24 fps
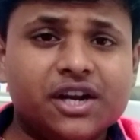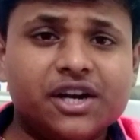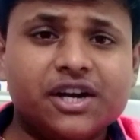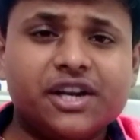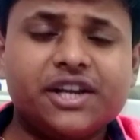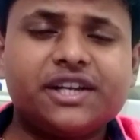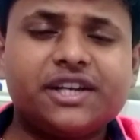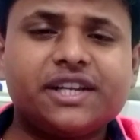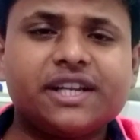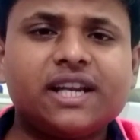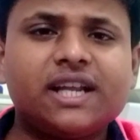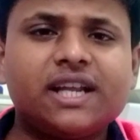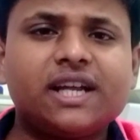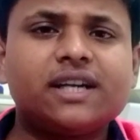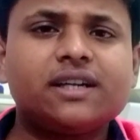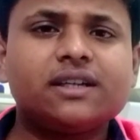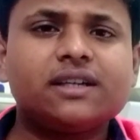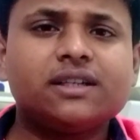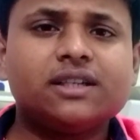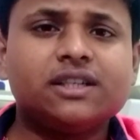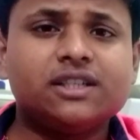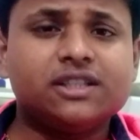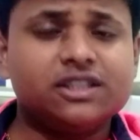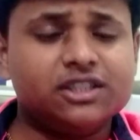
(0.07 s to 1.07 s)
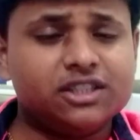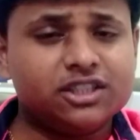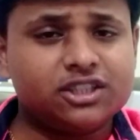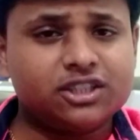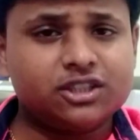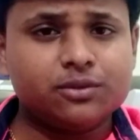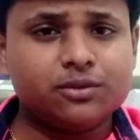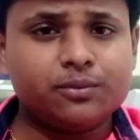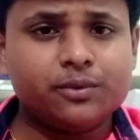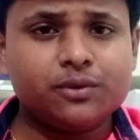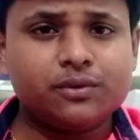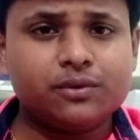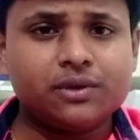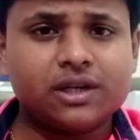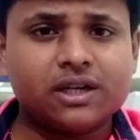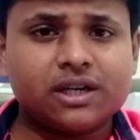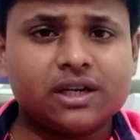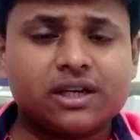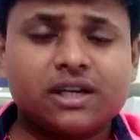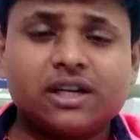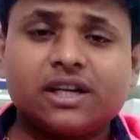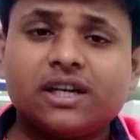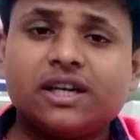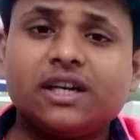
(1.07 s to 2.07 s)
রিটেলার ডিস্ট্রিবিউটার
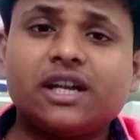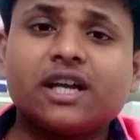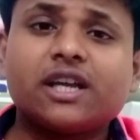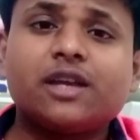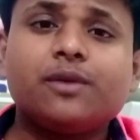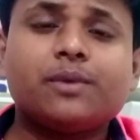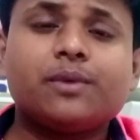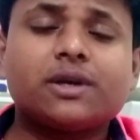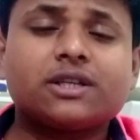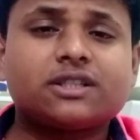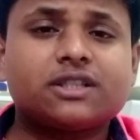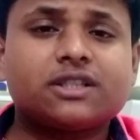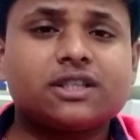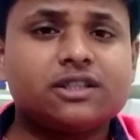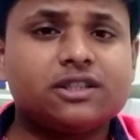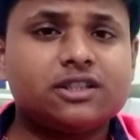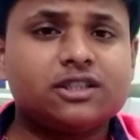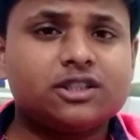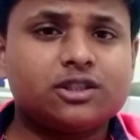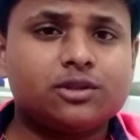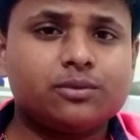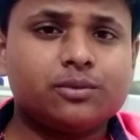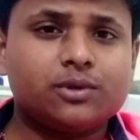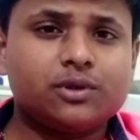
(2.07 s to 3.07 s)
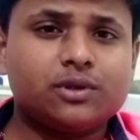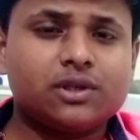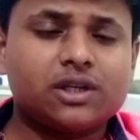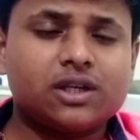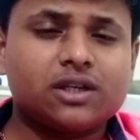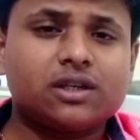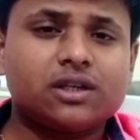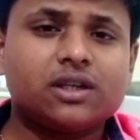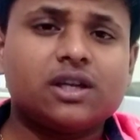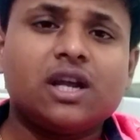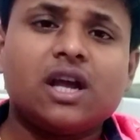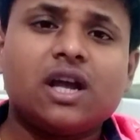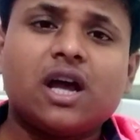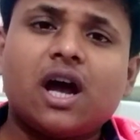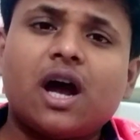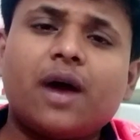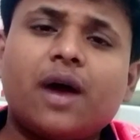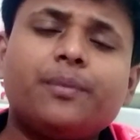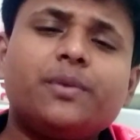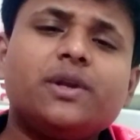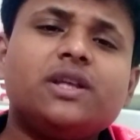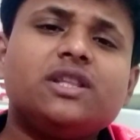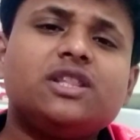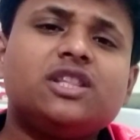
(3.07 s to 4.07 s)
নাকি মাস্টার ডিস্ট্রিবিউটার
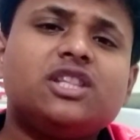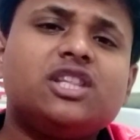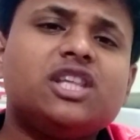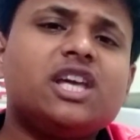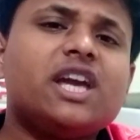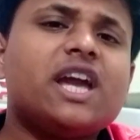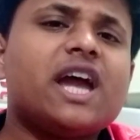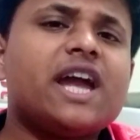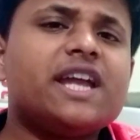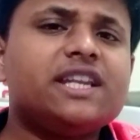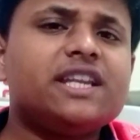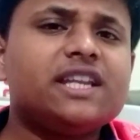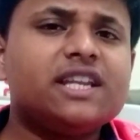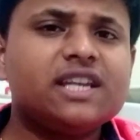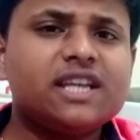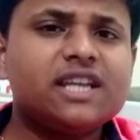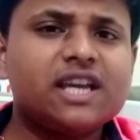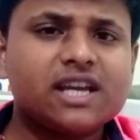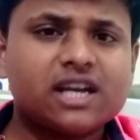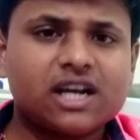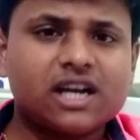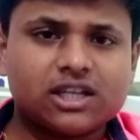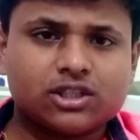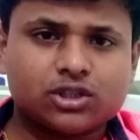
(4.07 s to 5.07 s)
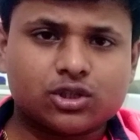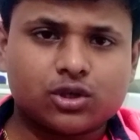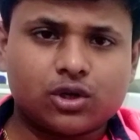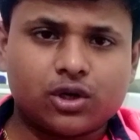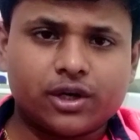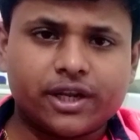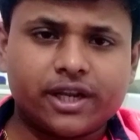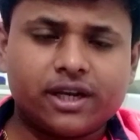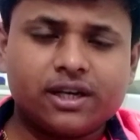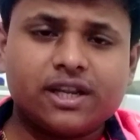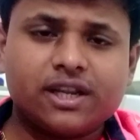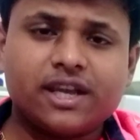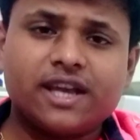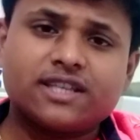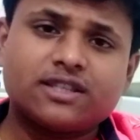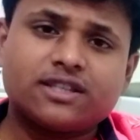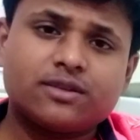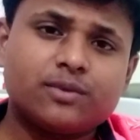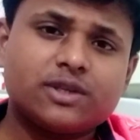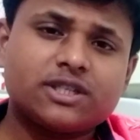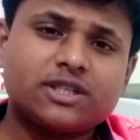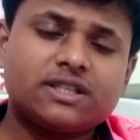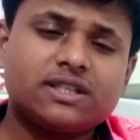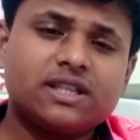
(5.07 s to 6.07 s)
আপনি যে আইডি নিয়েই কাজ করেন এস
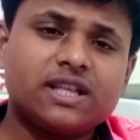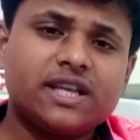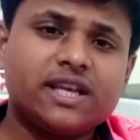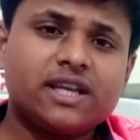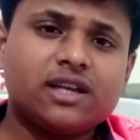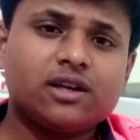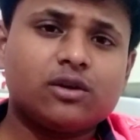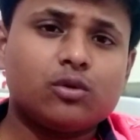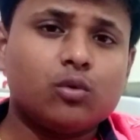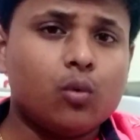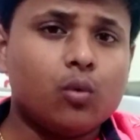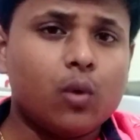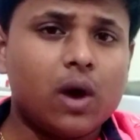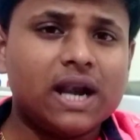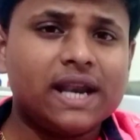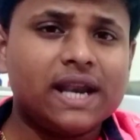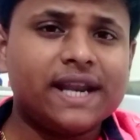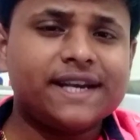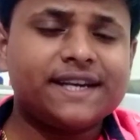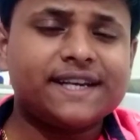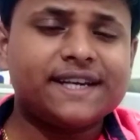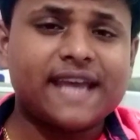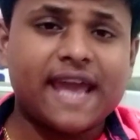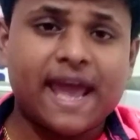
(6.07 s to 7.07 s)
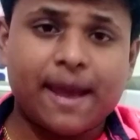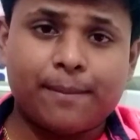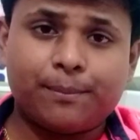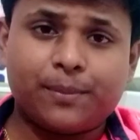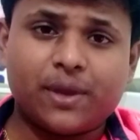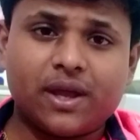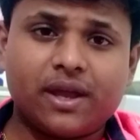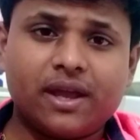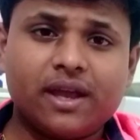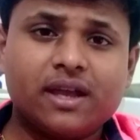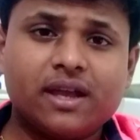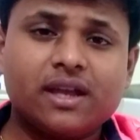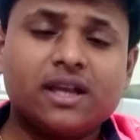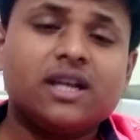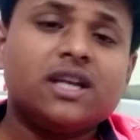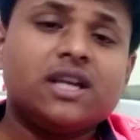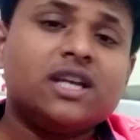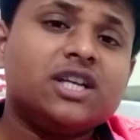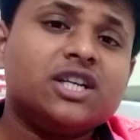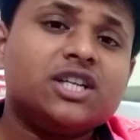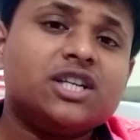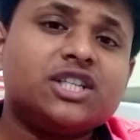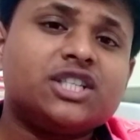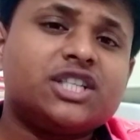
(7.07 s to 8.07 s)
এম এস লিঙ্ক ওয়ালেট অ্যাপে
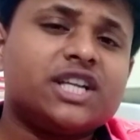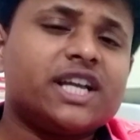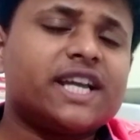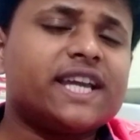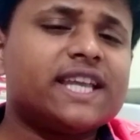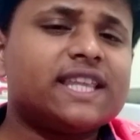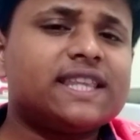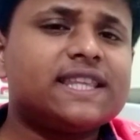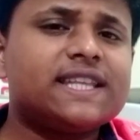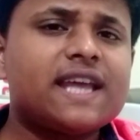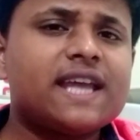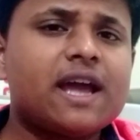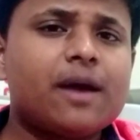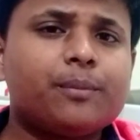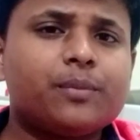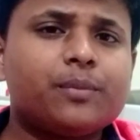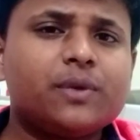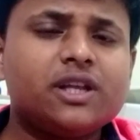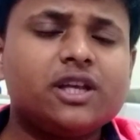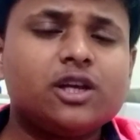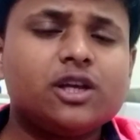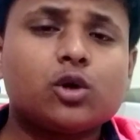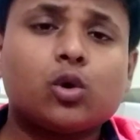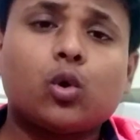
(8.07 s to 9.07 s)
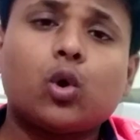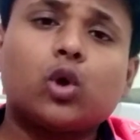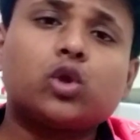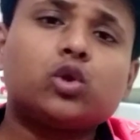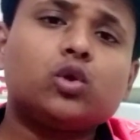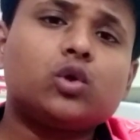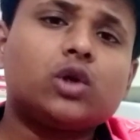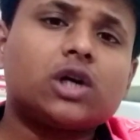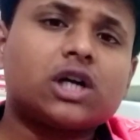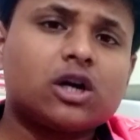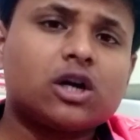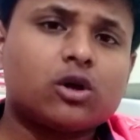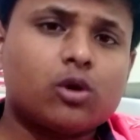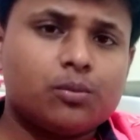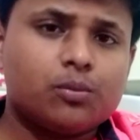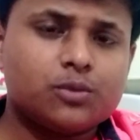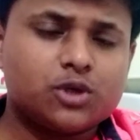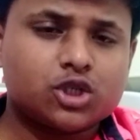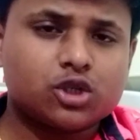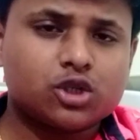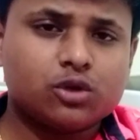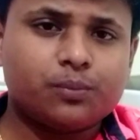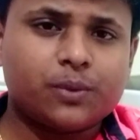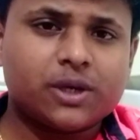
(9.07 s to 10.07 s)
সেক্ষেত্রে আপনি কত টাকা
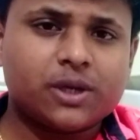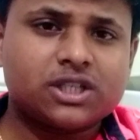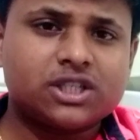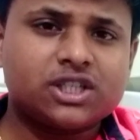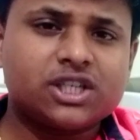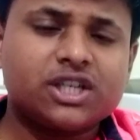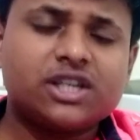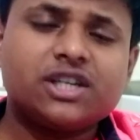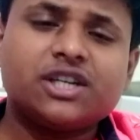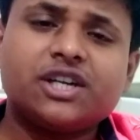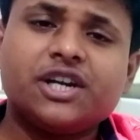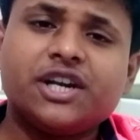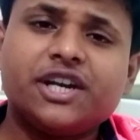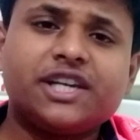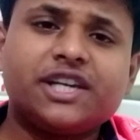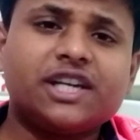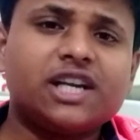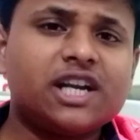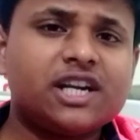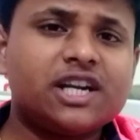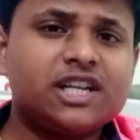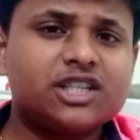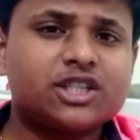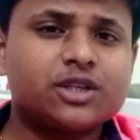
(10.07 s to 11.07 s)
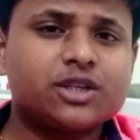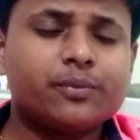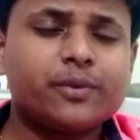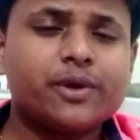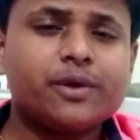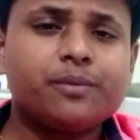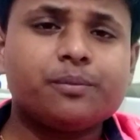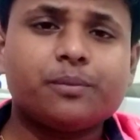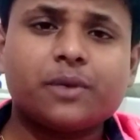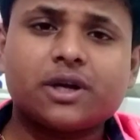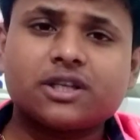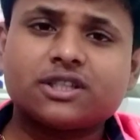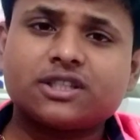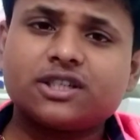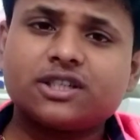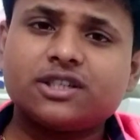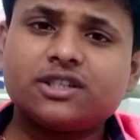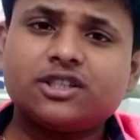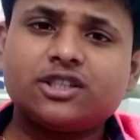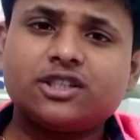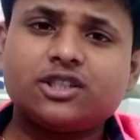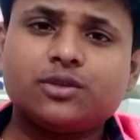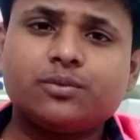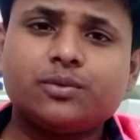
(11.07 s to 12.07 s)
কমিশন পাচ্ছেন রিটেলার হিসেবে মাস্টার
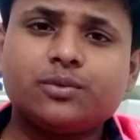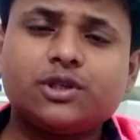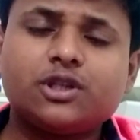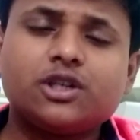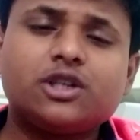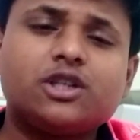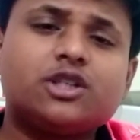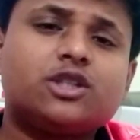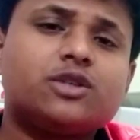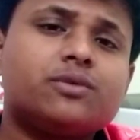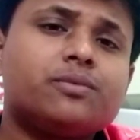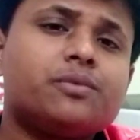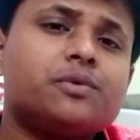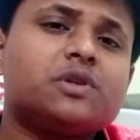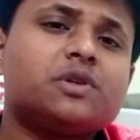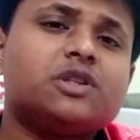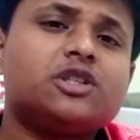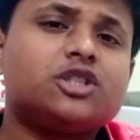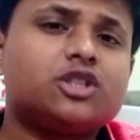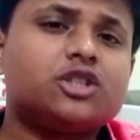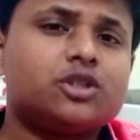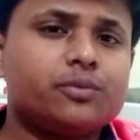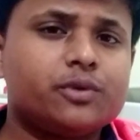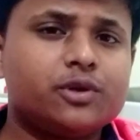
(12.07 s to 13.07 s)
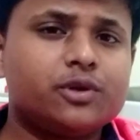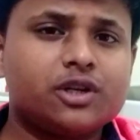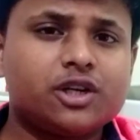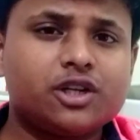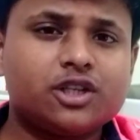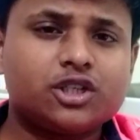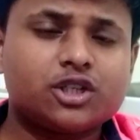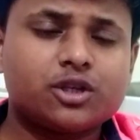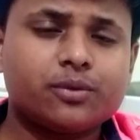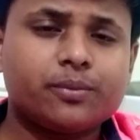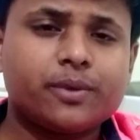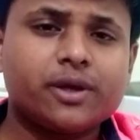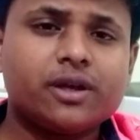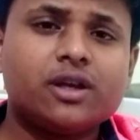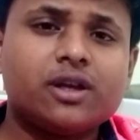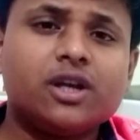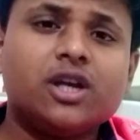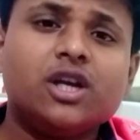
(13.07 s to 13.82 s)
ডিস্ট্রিবিউটার হিসেবে এবং ডিস্ট্রিবিউটার হিসেবে